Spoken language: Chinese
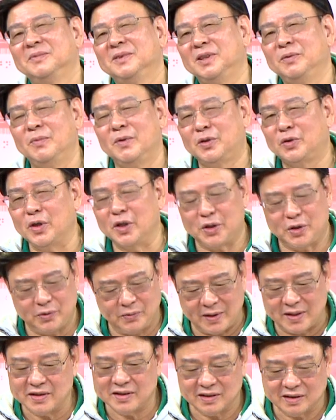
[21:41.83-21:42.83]
你们最
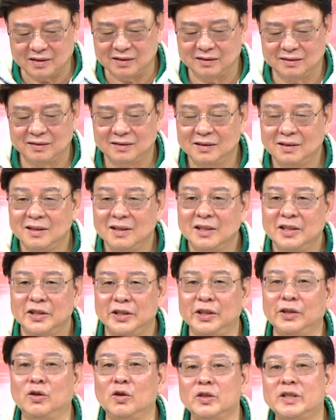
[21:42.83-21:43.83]
喜欢这个。
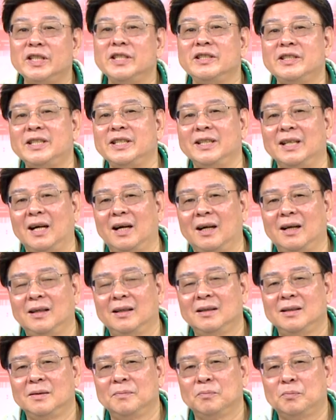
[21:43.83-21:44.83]
结果进去
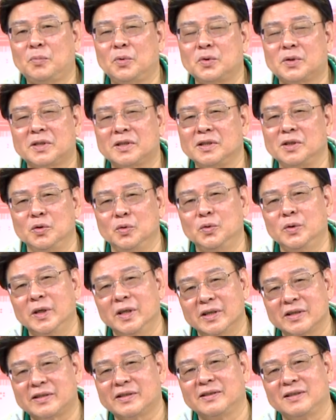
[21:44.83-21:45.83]
啊，不知如
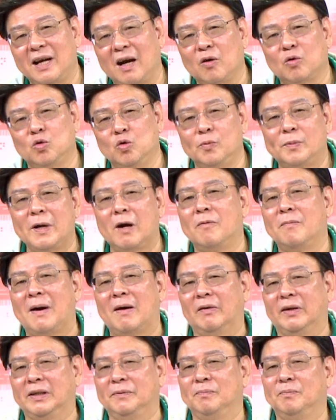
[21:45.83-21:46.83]
何是好，股票
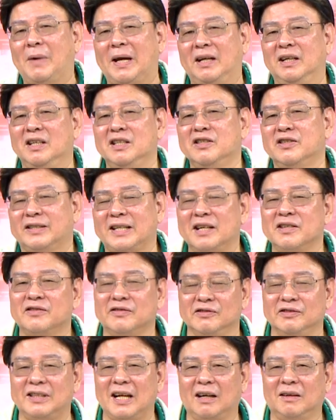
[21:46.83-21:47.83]
买了买了二三
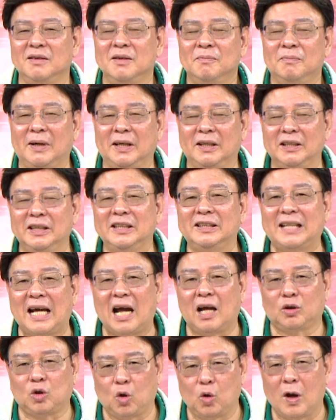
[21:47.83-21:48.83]
十档，买了一
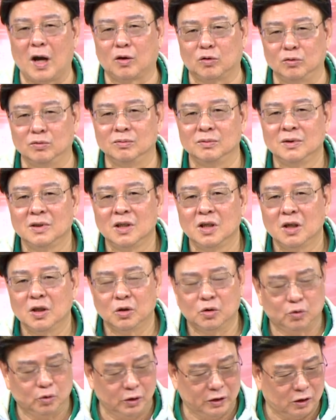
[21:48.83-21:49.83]
大头拉股，
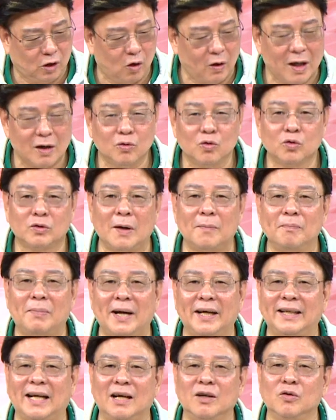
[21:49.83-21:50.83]
归头拉股专
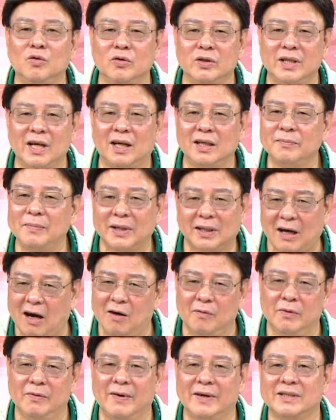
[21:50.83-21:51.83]
派党股呀，你不
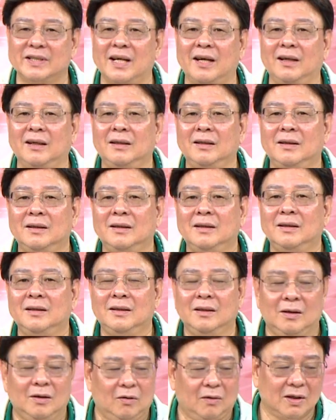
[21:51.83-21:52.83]
靠不跑噻？
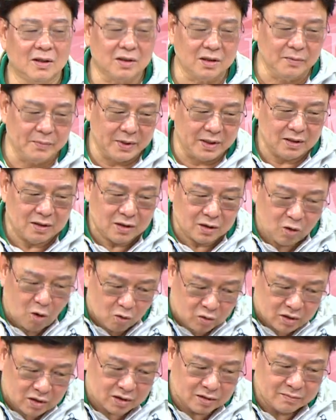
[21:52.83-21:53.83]
黄世明
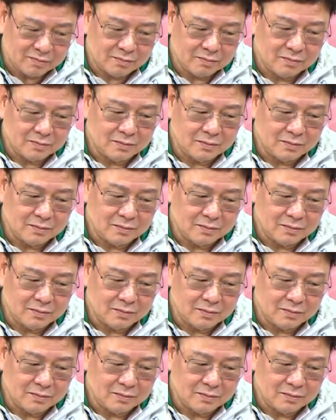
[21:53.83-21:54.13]
控制，